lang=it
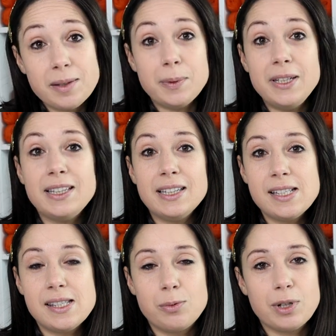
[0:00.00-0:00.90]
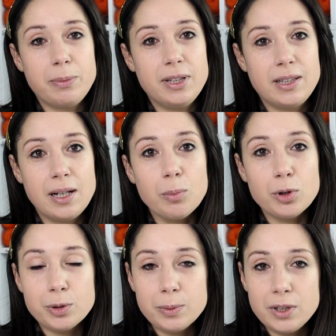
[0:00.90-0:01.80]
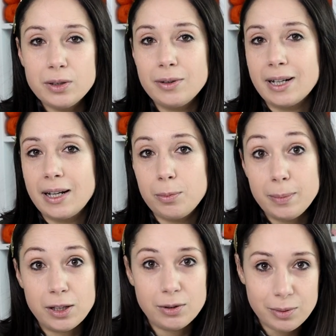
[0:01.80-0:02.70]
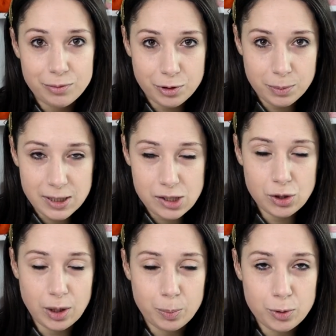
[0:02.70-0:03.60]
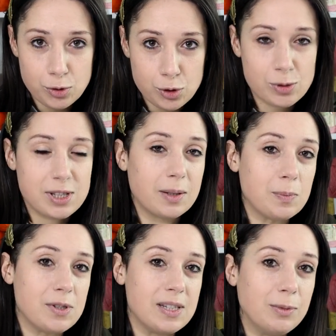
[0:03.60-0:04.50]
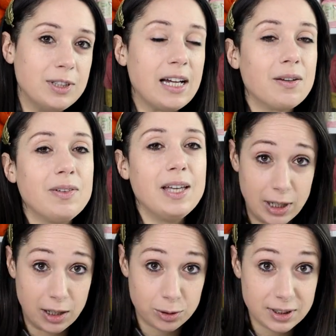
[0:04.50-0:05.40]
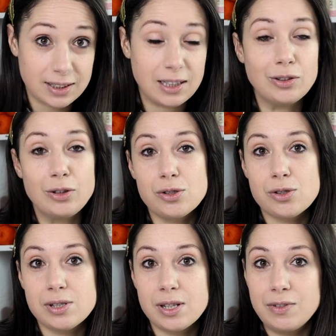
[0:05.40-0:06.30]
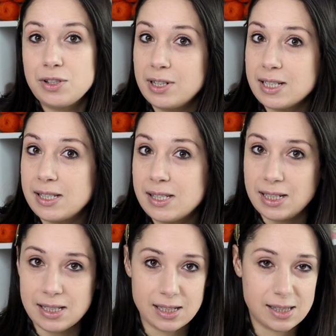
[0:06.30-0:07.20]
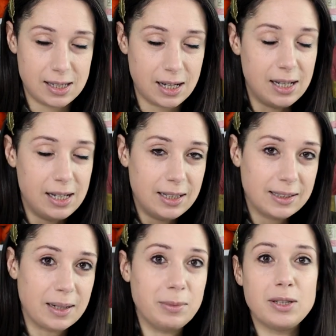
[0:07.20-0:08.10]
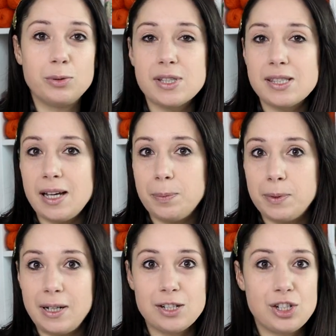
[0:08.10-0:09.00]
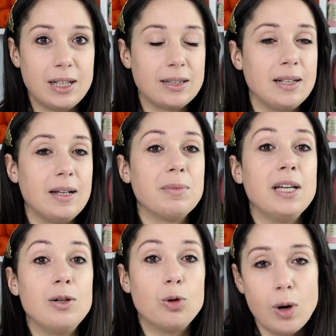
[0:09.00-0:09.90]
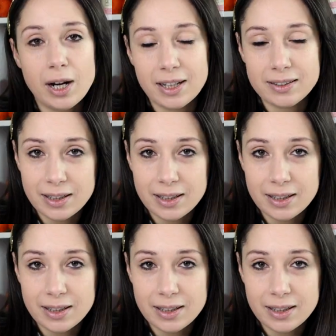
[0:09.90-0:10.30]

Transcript: sapete sicuramente il modo migliore, o meglio l'informazione più giusta che possiamo darvi è contattando il nostro servizio di assistenza che sia tramite WhatsApp, la chat, la mail o anche